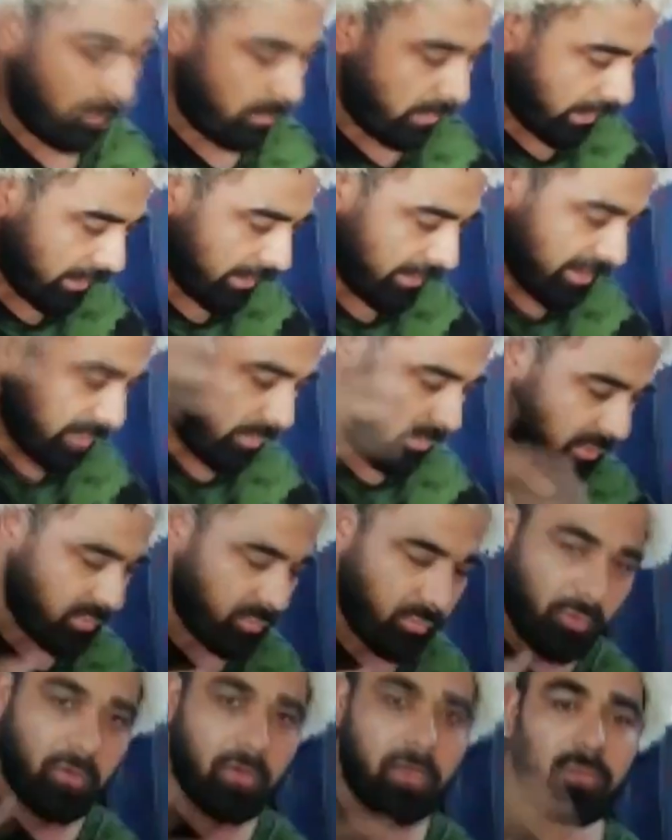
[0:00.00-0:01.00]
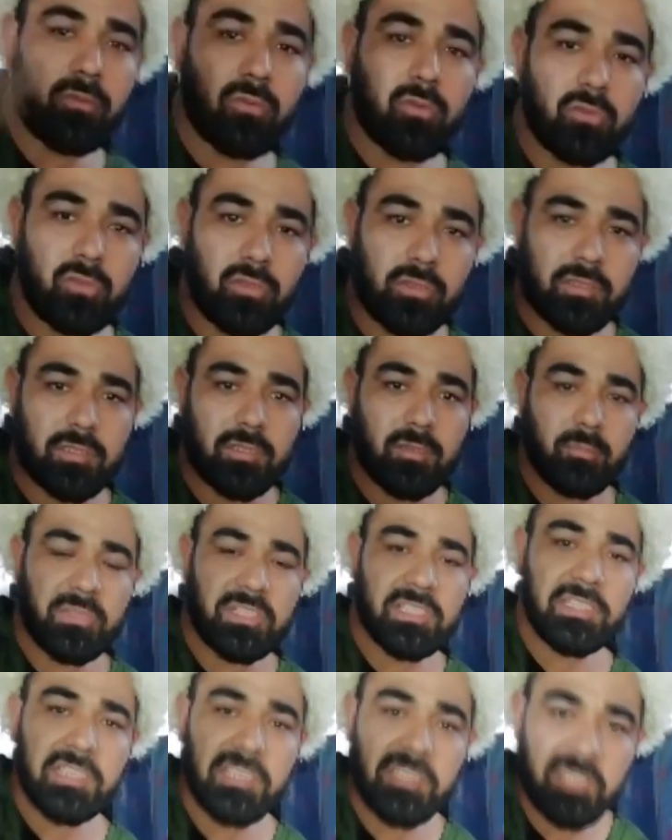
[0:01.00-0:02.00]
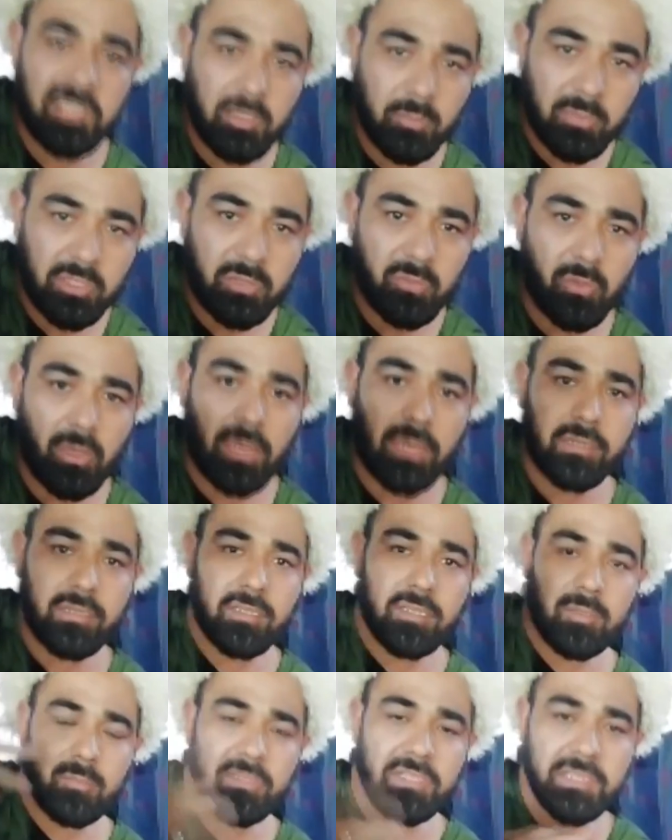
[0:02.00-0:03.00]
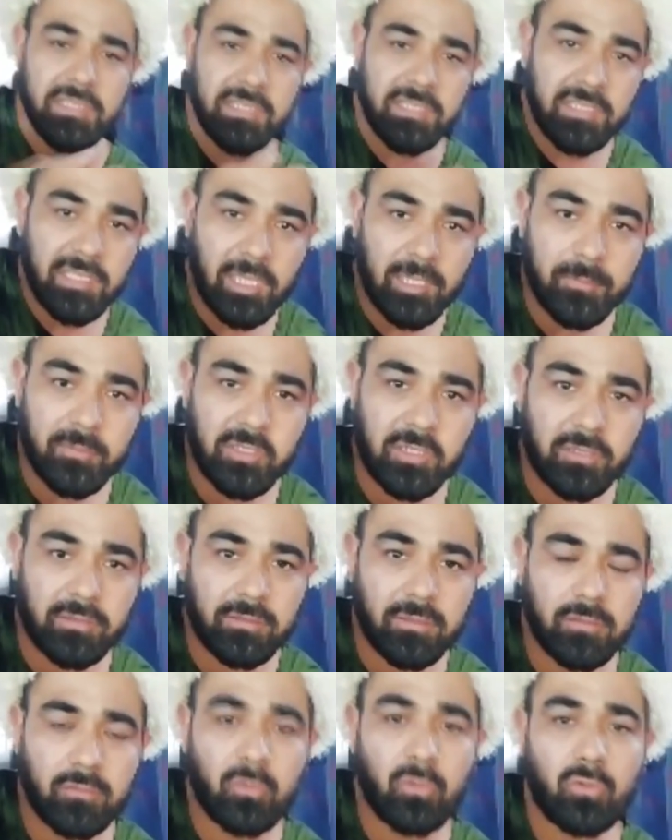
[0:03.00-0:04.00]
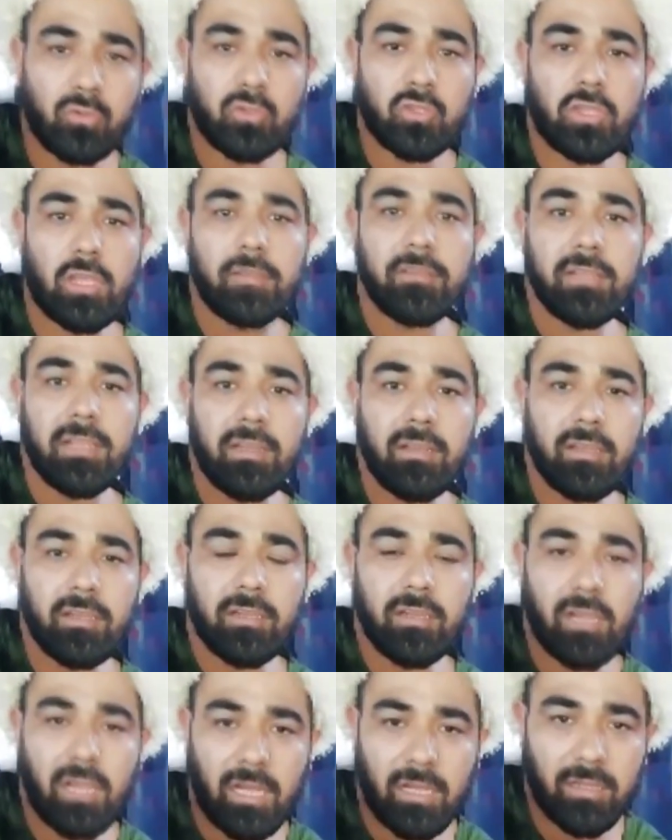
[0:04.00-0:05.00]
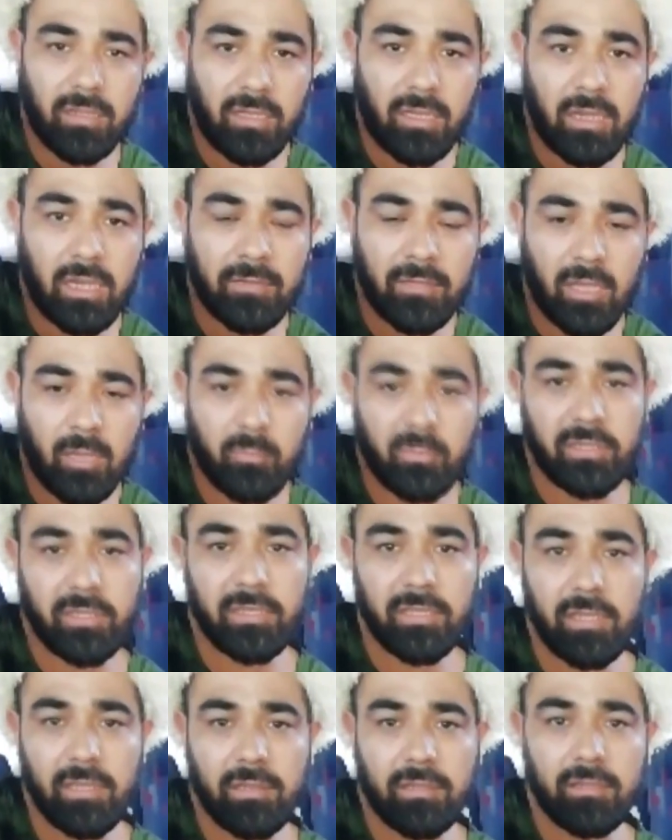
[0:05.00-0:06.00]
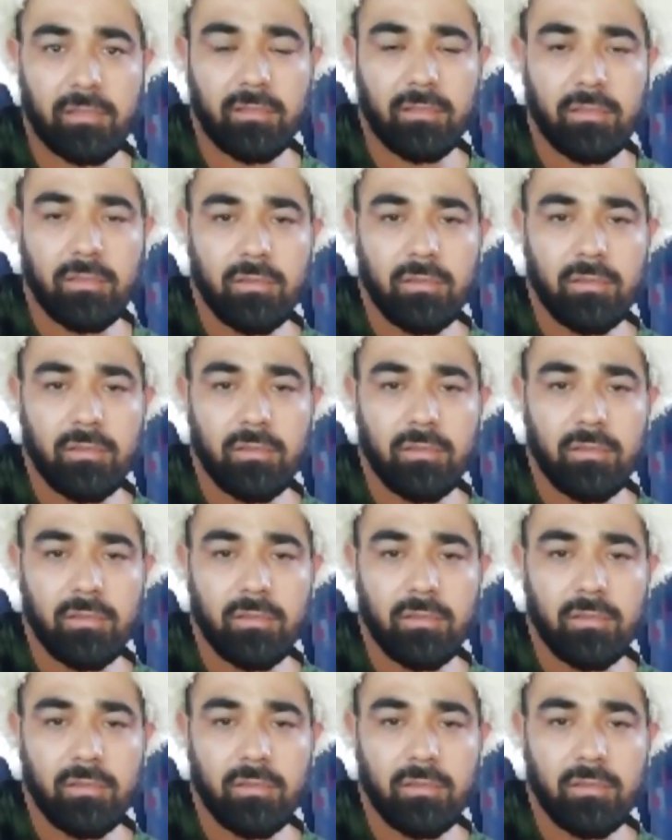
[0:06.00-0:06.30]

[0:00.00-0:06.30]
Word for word: Bakın ki biz buralarda oturuyoruz. Bizim iznimiz var. Biz izin alıp çıktık. Türkistan derlerinin anamından geldik.